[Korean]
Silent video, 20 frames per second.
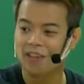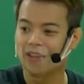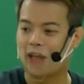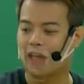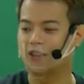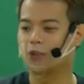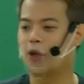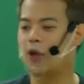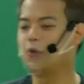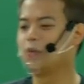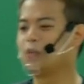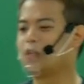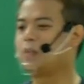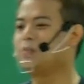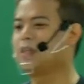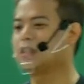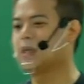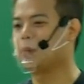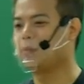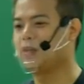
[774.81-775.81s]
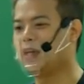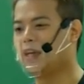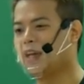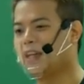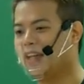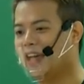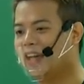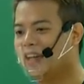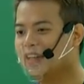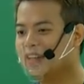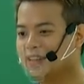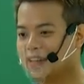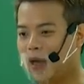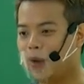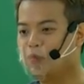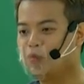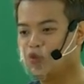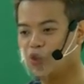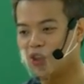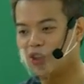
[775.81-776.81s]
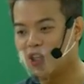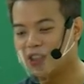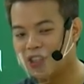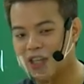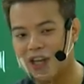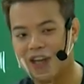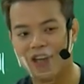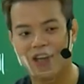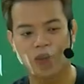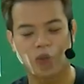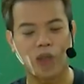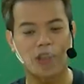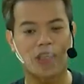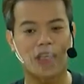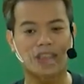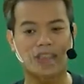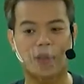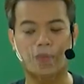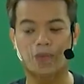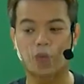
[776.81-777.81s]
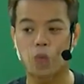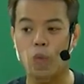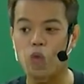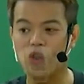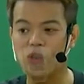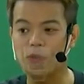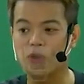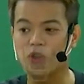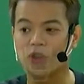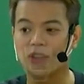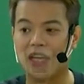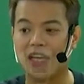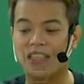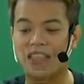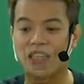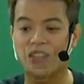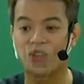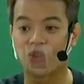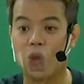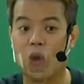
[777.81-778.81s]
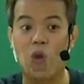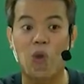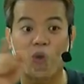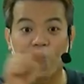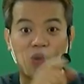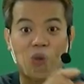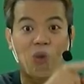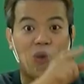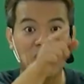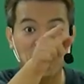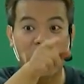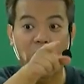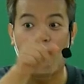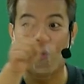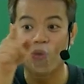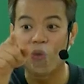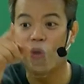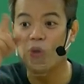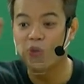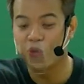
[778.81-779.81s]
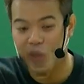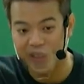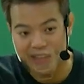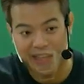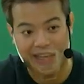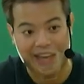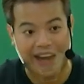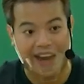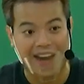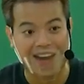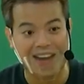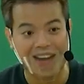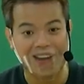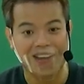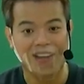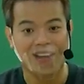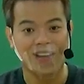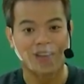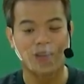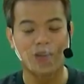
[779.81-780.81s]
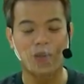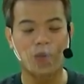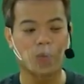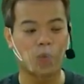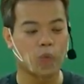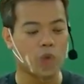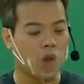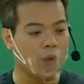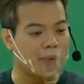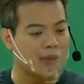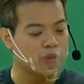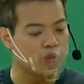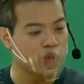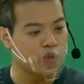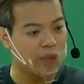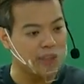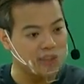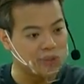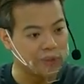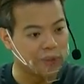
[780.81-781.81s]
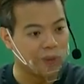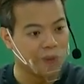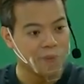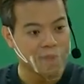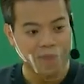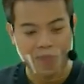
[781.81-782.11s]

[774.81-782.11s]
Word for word: 가서 아유 김 차장 미안하네 다음 주에 퇴사야 퇴사할 사람들 꼭 집어서 얘기해서 너 너 너 너 퇴사야 그리고 돈 얼마 주기로 했어